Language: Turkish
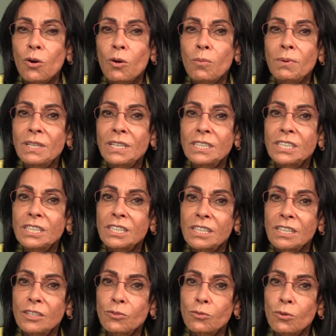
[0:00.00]
O bana
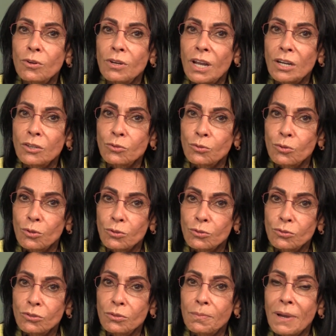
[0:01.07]
çeşitli sorular
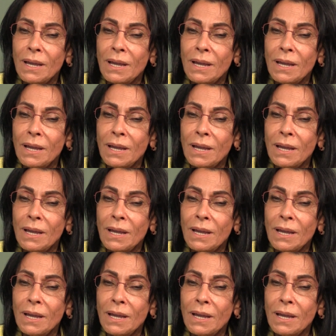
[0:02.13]
sordu.